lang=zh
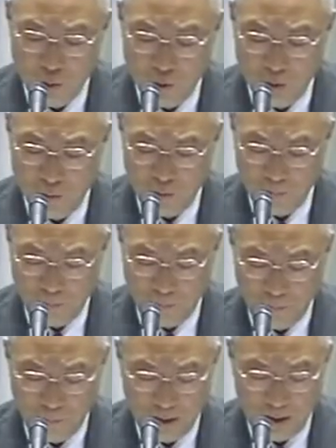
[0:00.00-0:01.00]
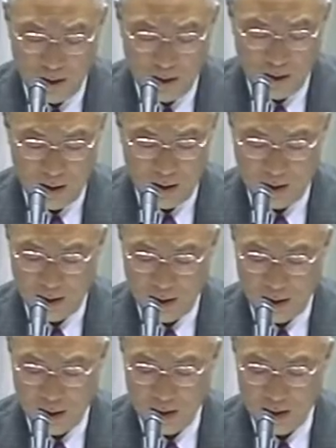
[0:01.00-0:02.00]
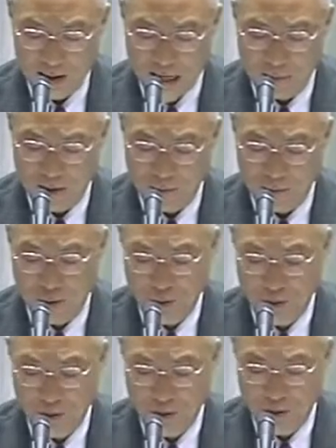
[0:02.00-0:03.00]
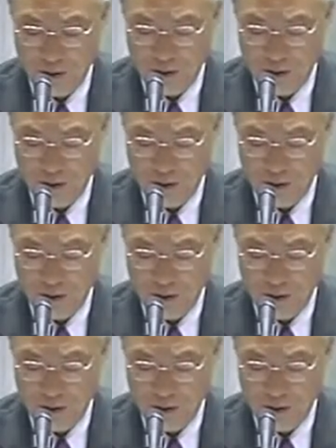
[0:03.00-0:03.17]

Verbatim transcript: 果用这个差别费率，